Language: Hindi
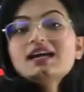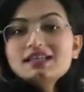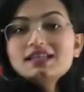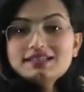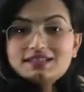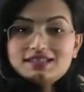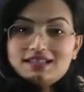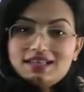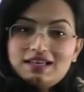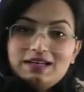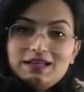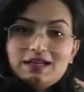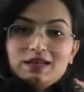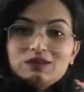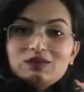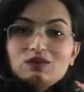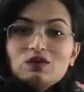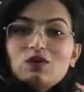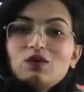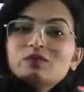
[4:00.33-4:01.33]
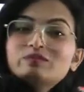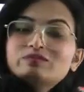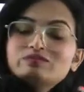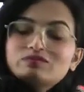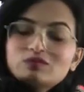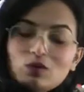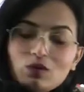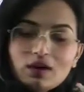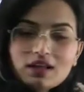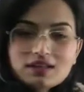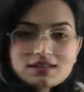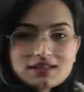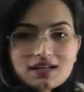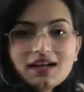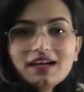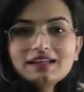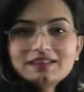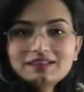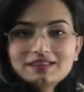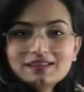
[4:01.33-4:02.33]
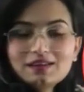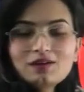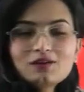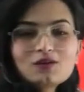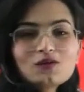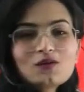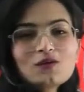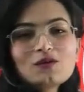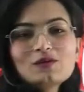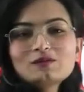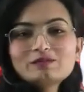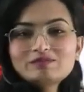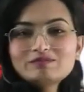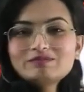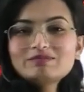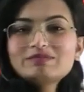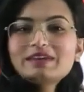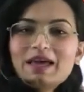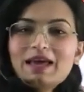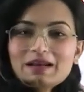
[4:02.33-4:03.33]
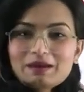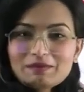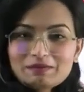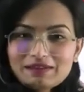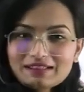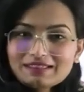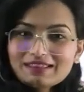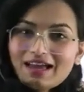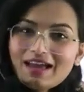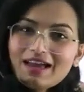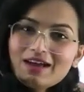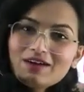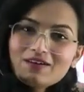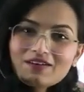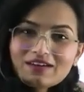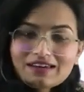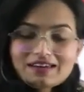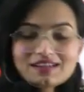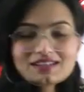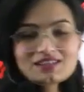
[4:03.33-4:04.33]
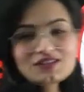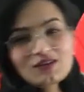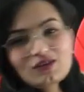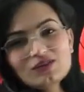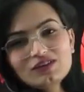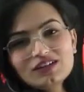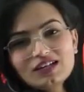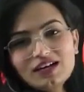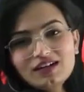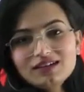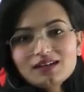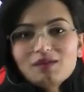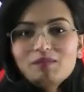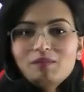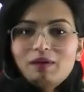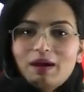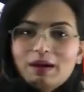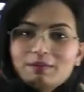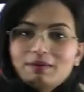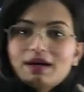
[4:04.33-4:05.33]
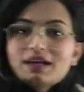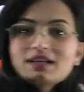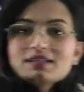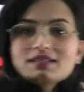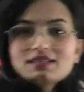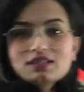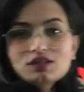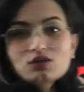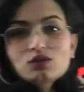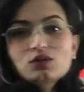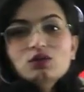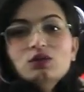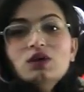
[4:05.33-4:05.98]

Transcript: इसके लिए तो थोड़ा सा इतना तो कहना बनता है ओके चलो टाटा बाय बाय सी यू